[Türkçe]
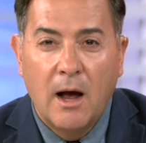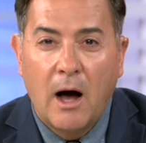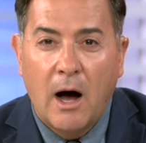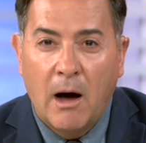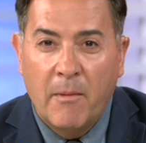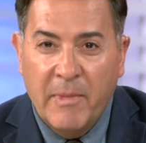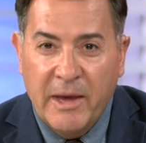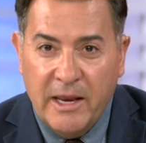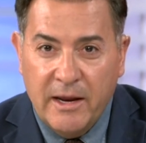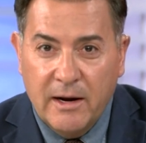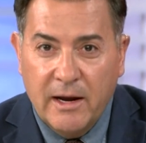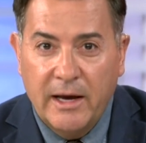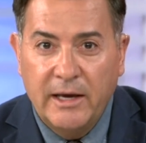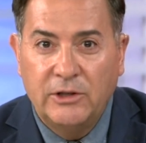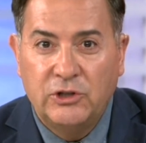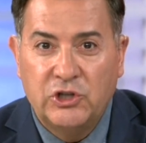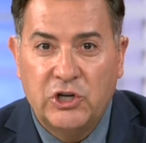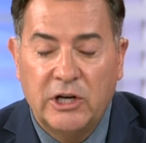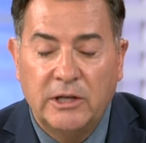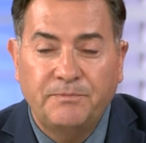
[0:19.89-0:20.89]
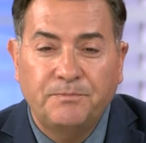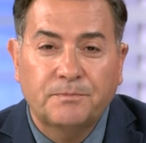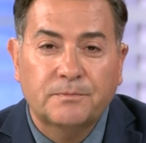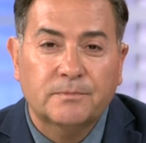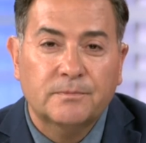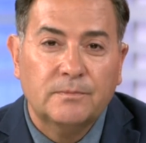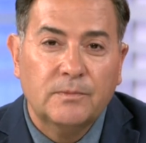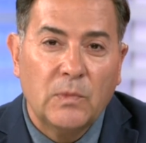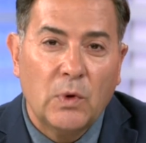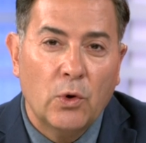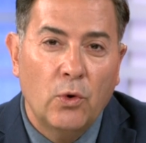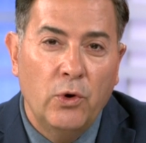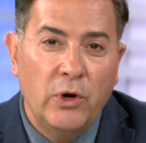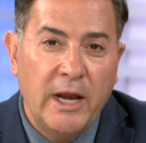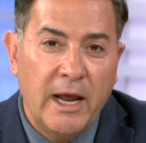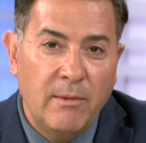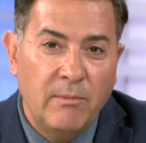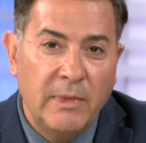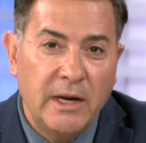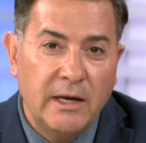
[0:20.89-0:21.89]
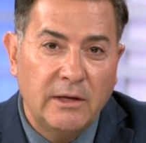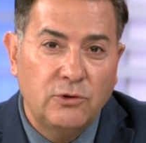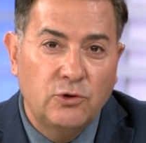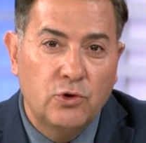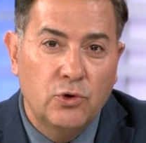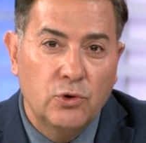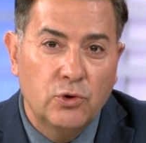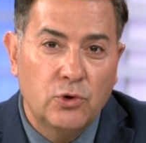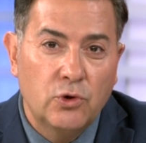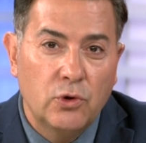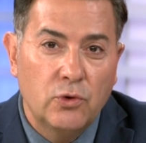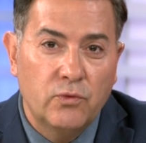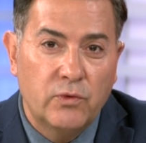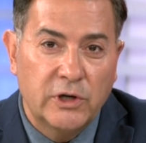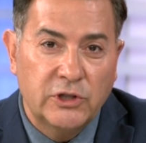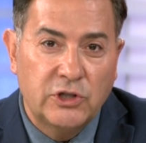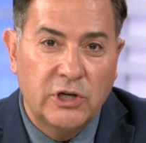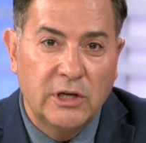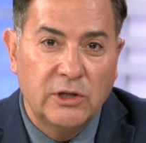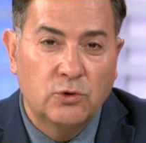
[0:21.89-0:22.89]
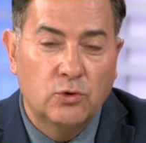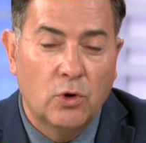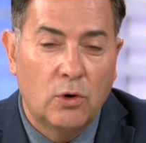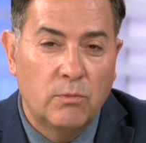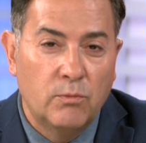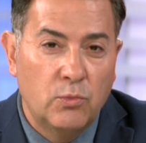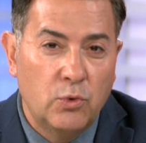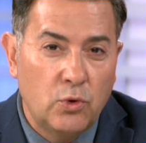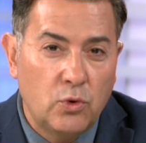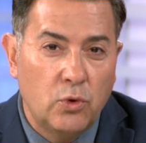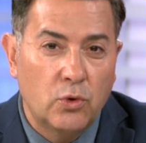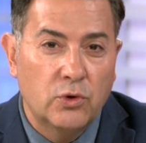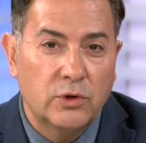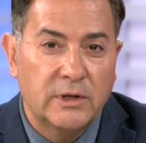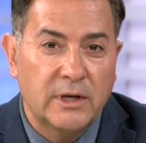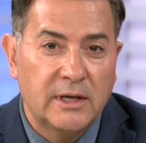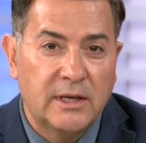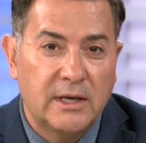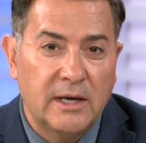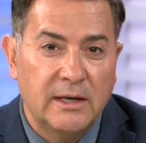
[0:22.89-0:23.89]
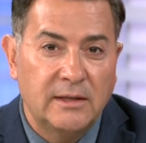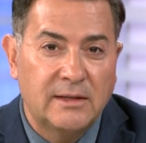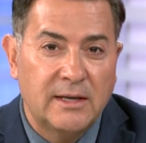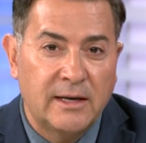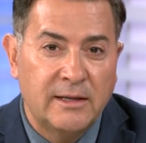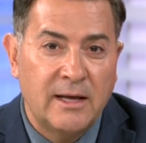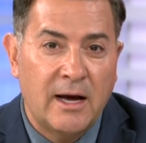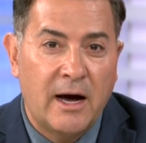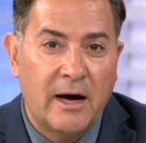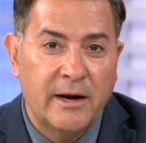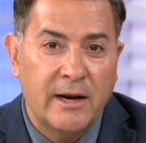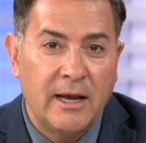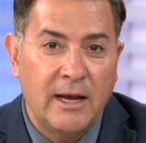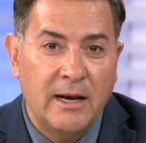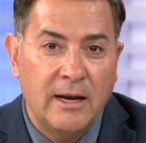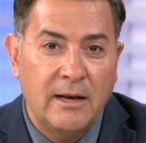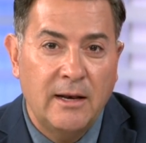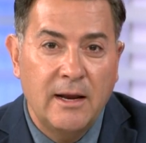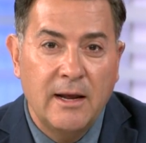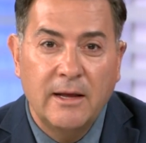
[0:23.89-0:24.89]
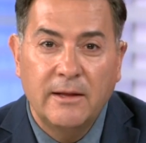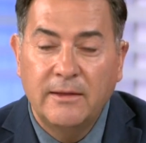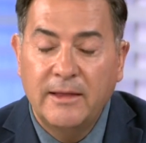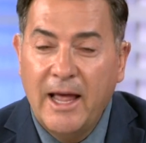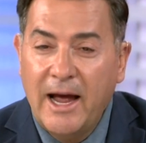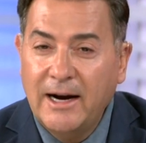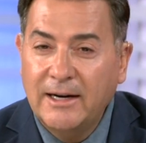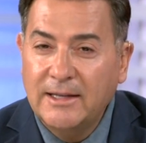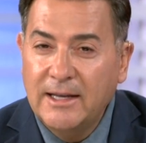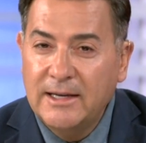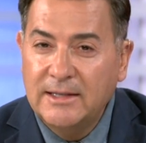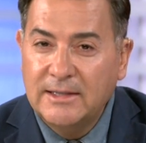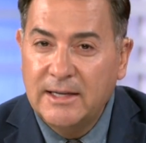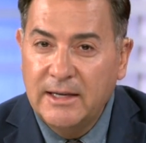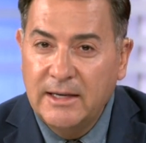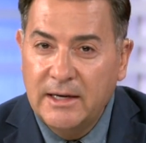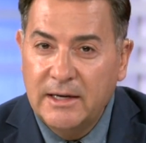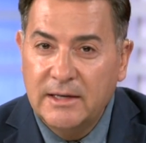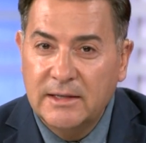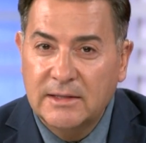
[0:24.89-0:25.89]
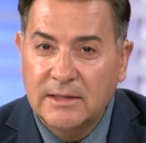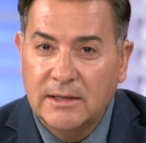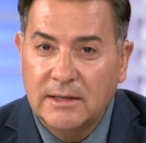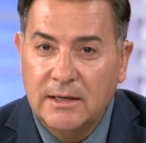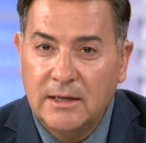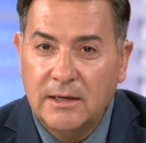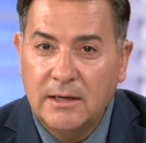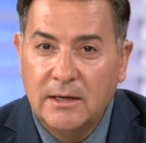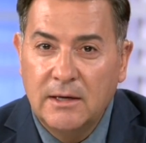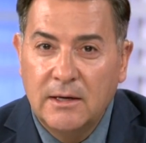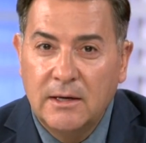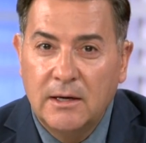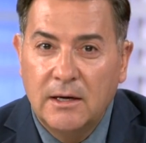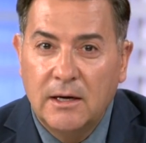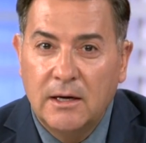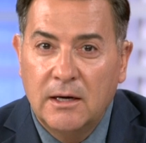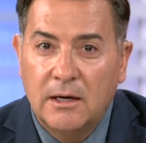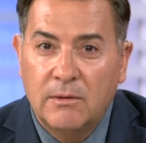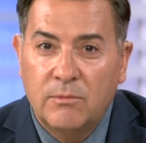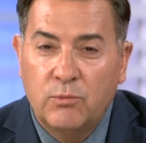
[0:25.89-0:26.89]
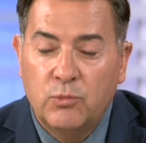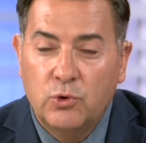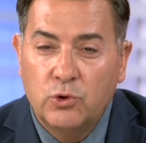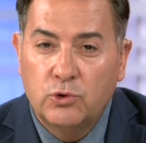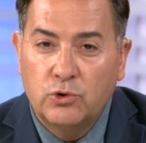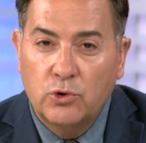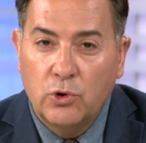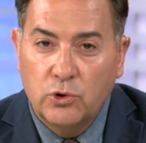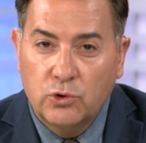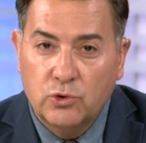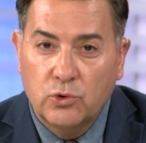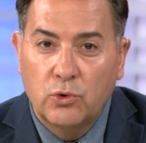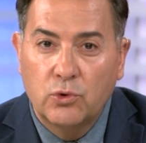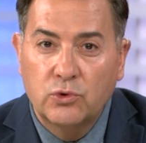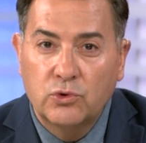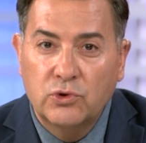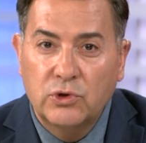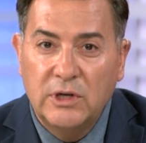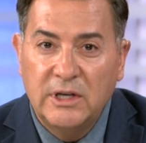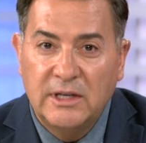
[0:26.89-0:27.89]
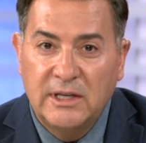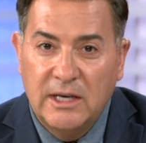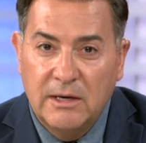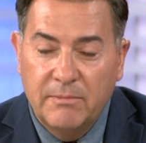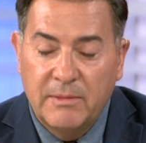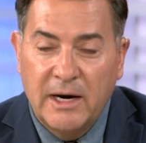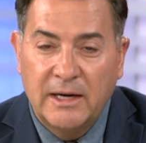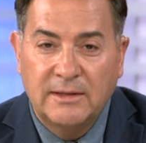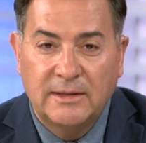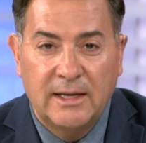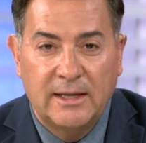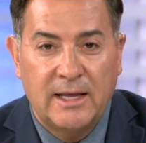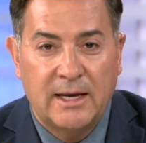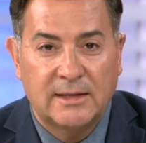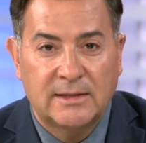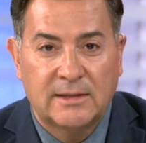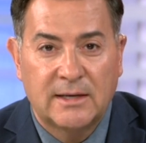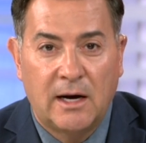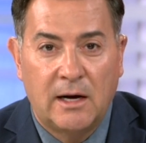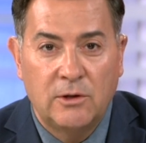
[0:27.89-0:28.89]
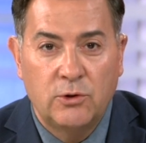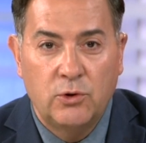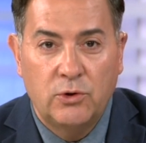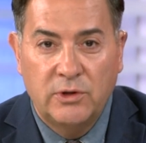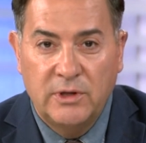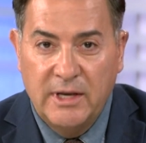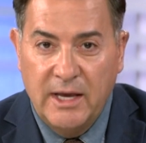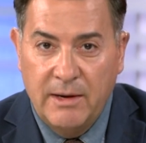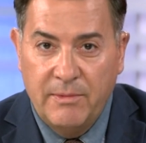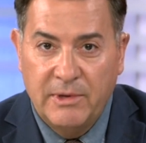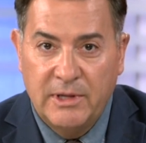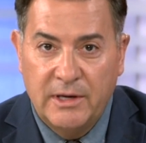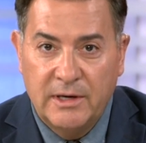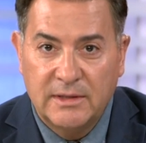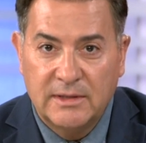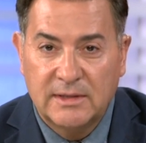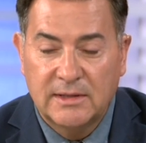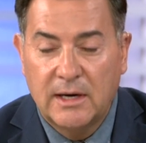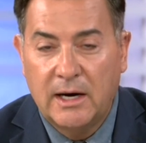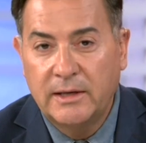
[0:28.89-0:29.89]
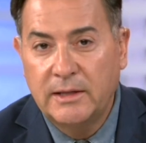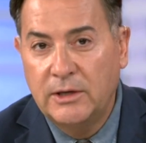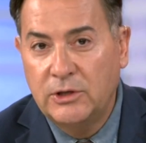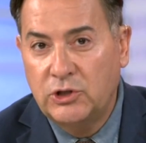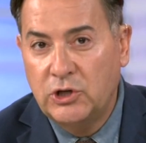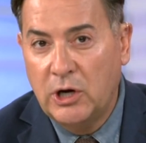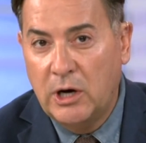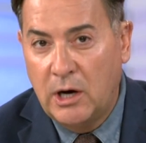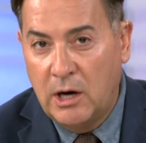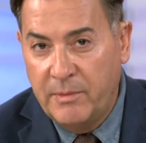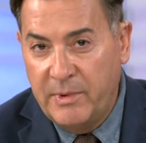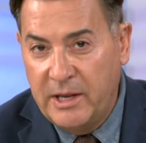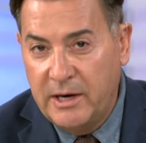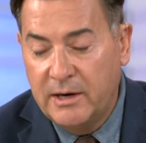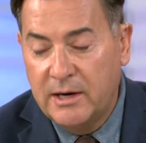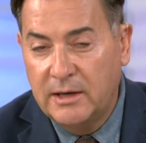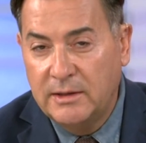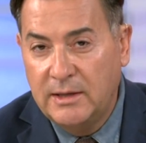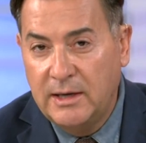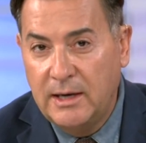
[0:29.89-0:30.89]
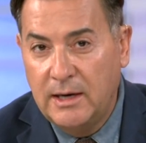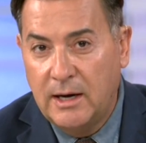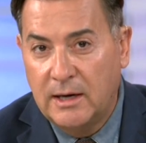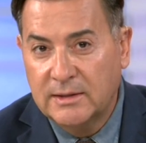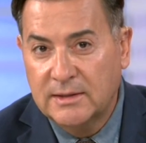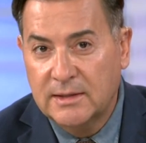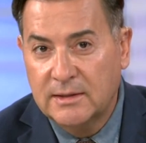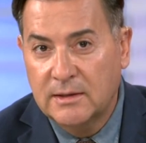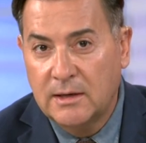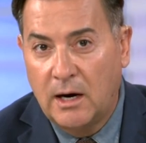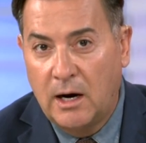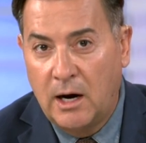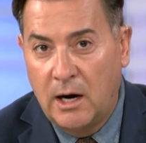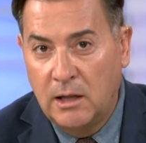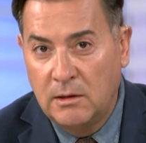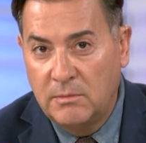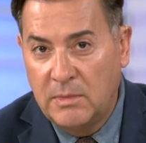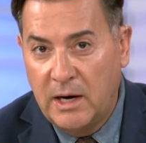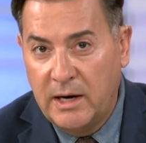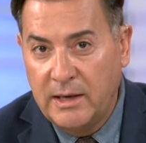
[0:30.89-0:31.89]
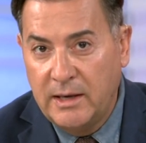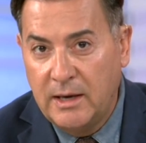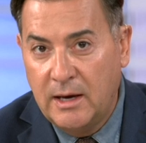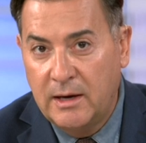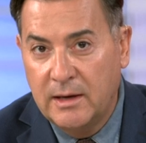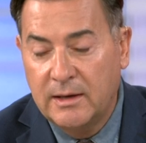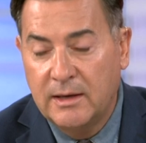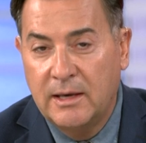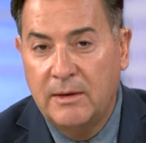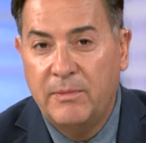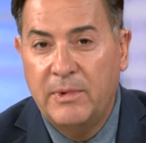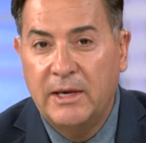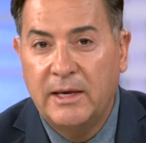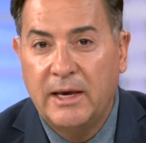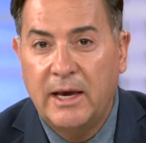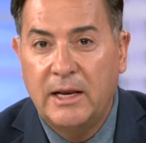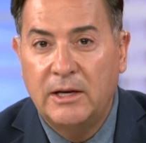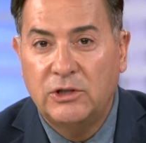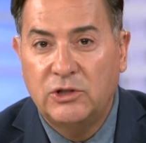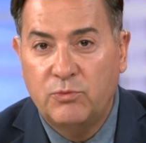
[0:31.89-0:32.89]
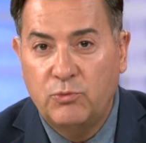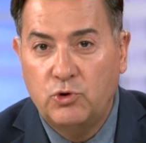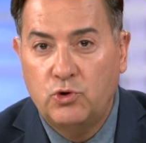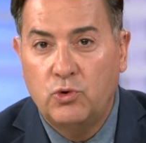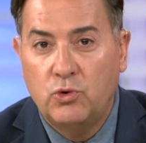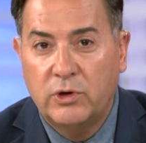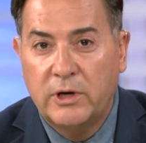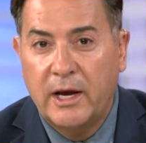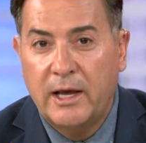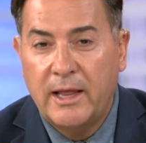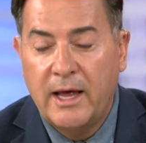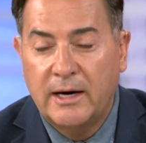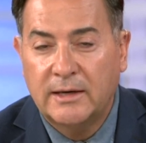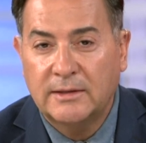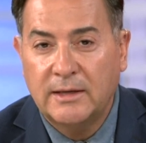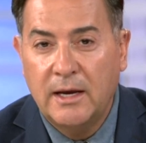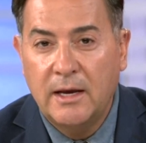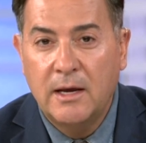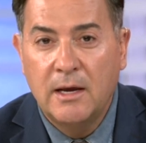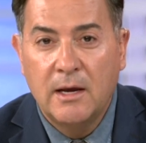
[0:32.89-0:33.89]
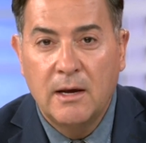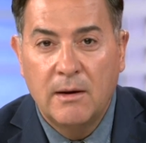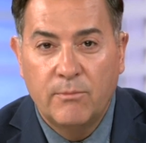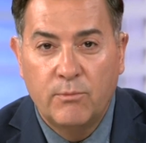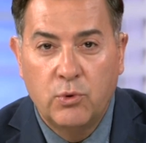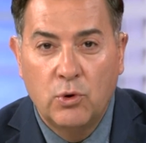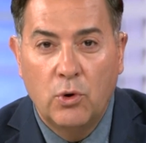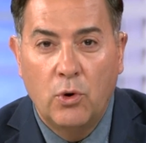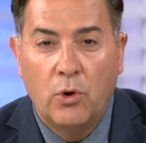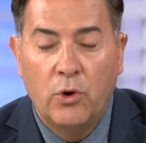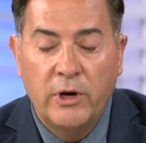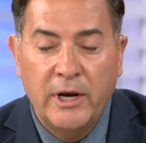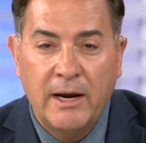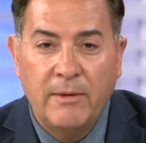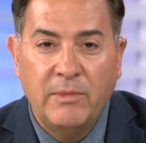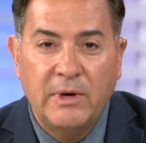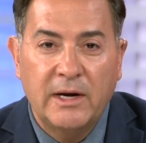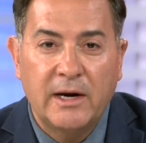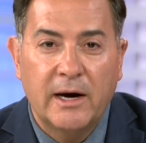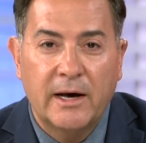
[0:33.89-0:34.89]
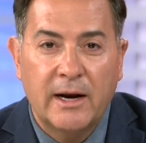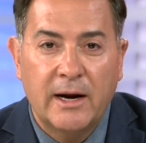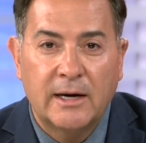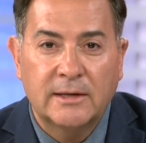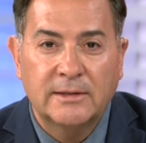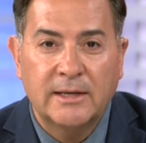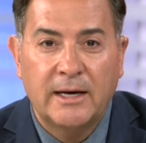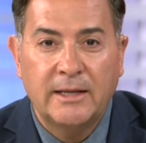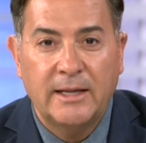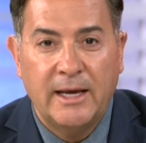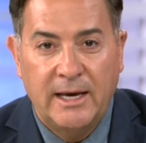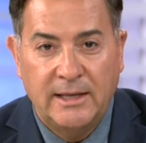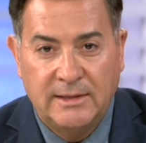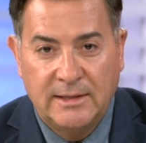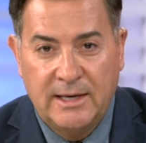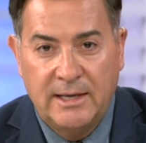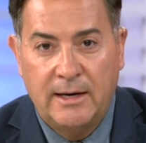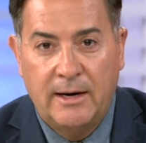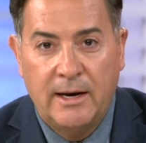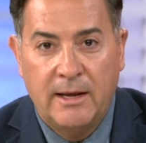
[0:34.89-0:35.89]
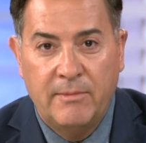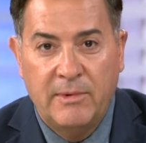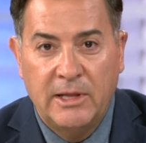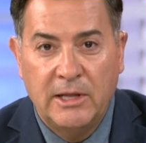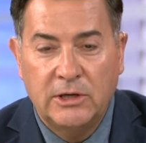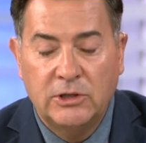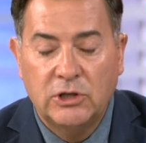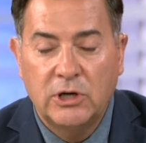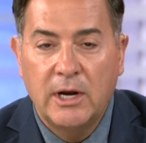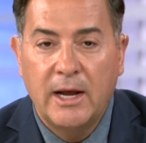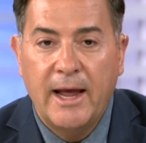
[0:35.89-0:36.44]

Amerika için önemli çünkü Washington bu konudaki tedariğinin neredeyse yarısını e, bu söz konusu iki maddeden sağlıyor diyebiliriz. Sadece Amerika değil aslında Almanya gibi gelişmiş ülkelerde bu önemli karardan etkilenebilir.